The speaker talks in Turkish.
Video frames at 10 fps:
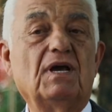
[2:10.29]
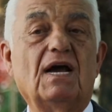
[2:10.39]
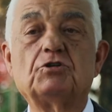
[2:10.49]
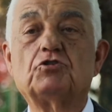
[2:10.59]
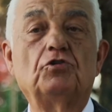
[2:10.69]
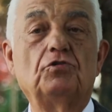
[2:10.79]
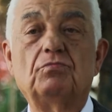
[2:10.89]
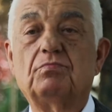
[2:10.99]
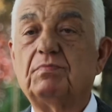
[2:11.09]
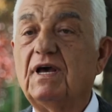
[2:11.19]
birkaç
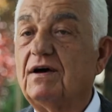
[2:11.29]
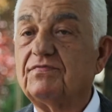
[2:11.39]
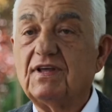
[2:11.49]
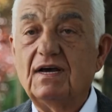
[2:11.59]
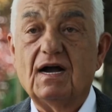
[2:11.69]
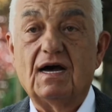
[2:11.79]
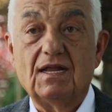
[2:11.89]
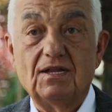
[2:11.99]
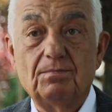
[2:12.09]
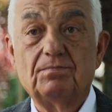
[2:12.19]
gün bir hafta
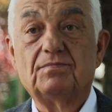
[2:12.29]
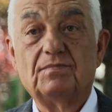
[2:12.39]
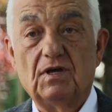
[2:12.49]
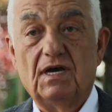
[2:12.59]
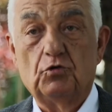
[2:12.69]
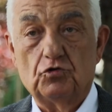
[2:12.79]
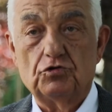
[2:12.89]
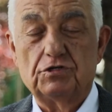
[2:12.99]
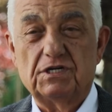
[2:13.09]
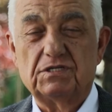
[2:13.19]
kalalım
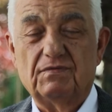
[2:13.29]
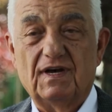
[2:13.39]
düşüncesi